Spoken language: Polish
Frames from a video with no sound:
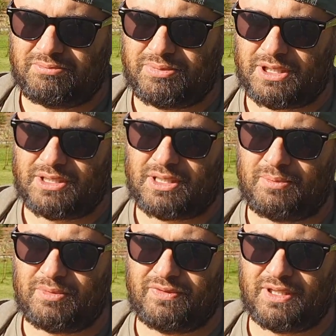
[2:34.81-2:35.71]

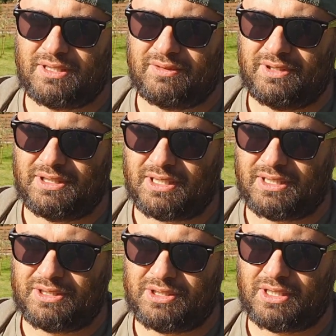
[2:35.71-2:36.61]
przejrzałem ofertę w
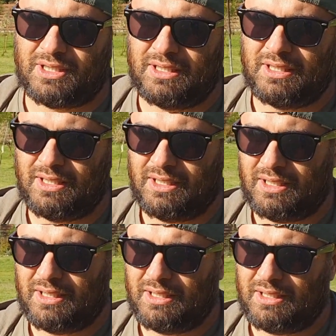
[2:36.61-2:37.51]
internecie.
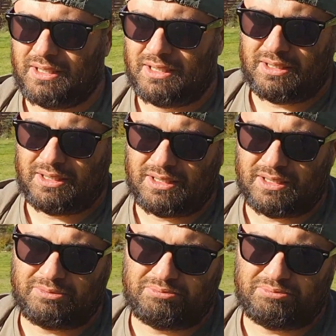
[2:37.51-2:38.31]
Yy,